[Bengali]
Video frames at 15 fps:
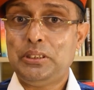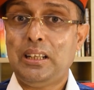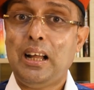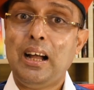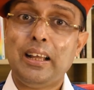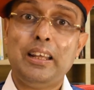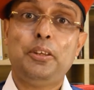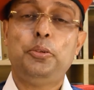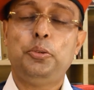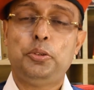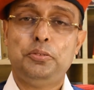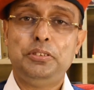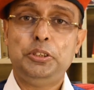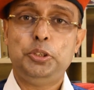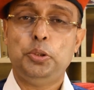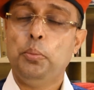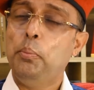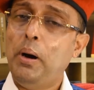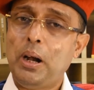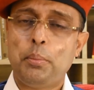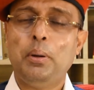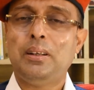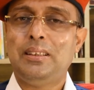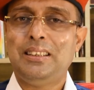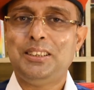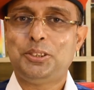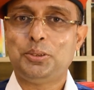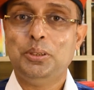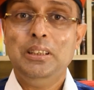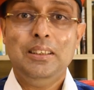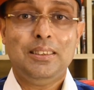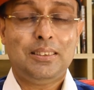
যারা আগের দুটো ভিডিও বারবার দেখেছো